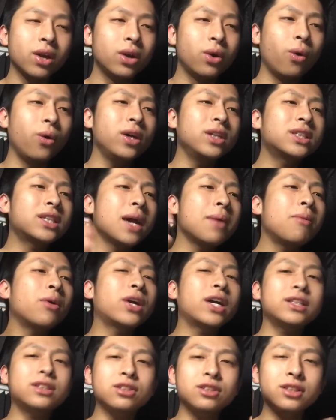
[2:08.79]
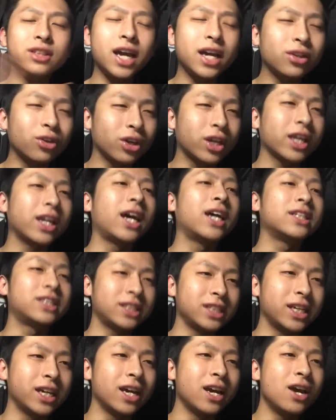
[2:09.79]
ロイジャイも削んないといけない
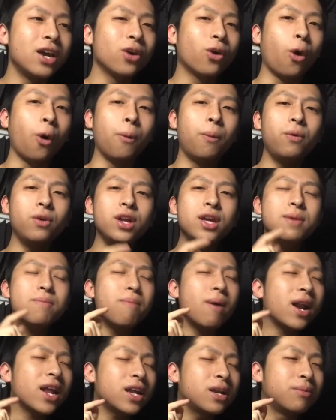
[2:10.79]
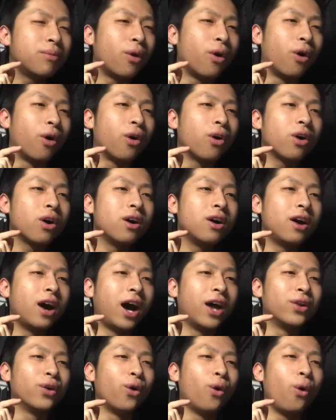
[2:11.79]
し、ゴブリンバレルも、
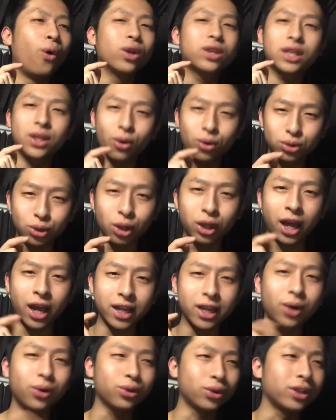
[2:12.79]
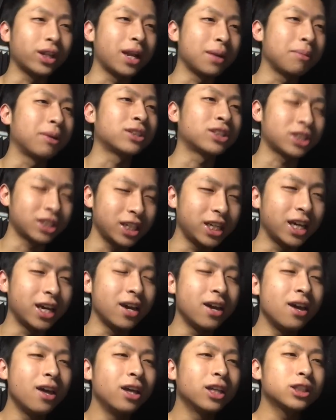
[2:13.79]
あの、放っておくと大変なことになりますし、
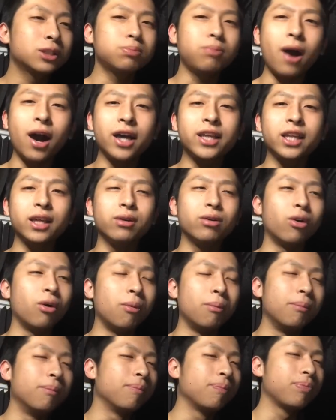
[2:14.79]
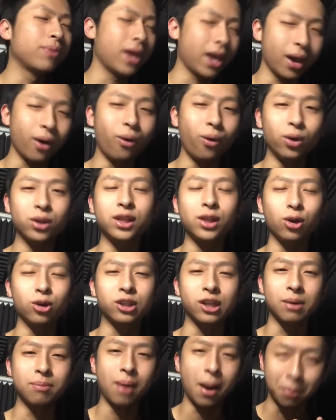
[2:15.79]
スパーキーをね、放ってお
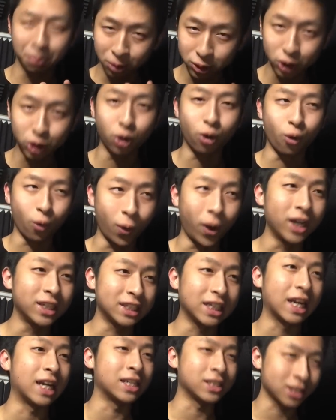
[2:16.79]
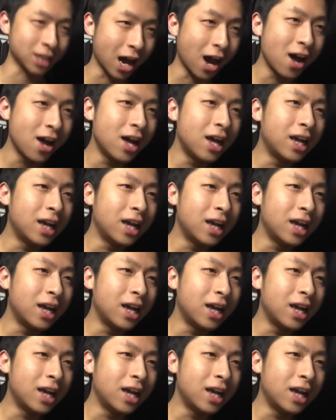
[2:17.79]
いたら、まあもちろん終わりじゃないですか。